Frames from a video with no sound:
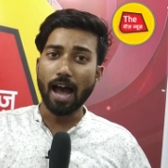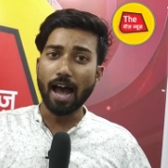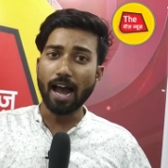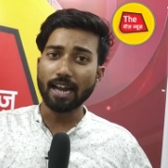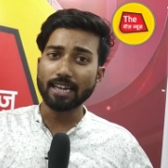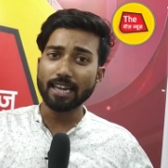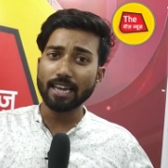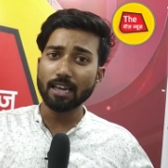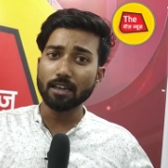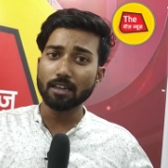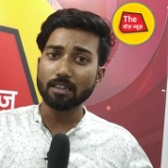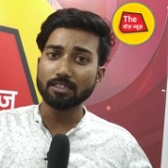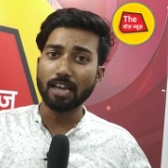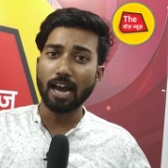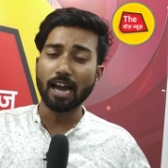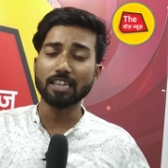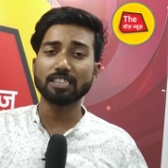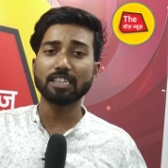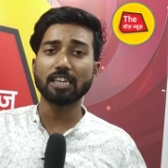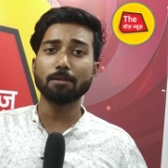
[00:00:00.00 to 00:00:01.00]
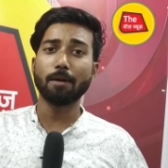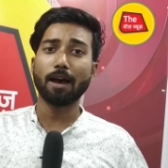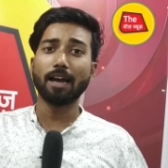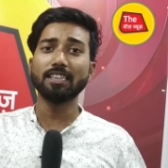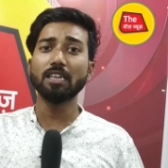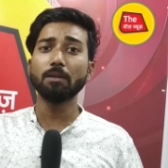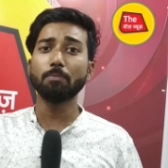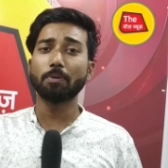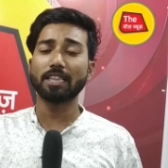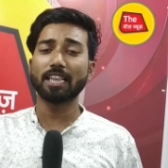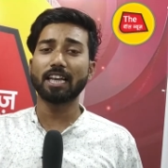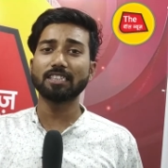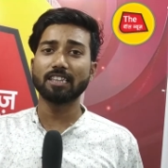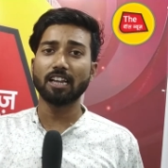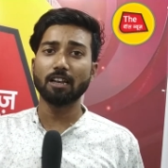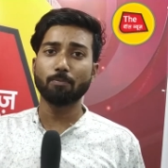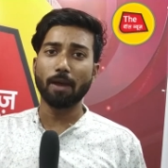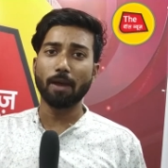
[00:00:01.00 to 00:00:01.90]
आगे जांच के बाद ही पता चल